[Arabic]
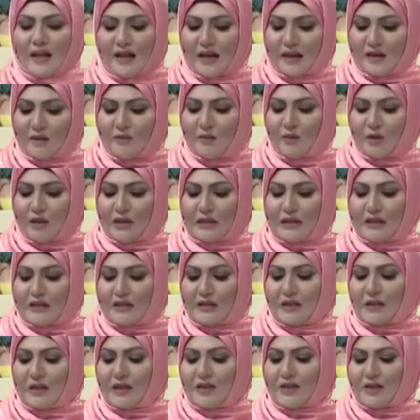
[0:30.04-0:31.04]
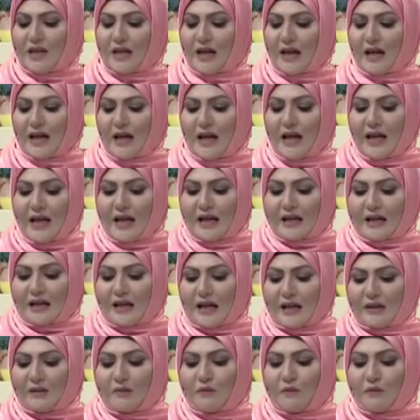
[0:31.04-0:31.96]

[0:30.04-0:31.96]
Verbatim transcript: جدا أن نقدموا قصص النجاح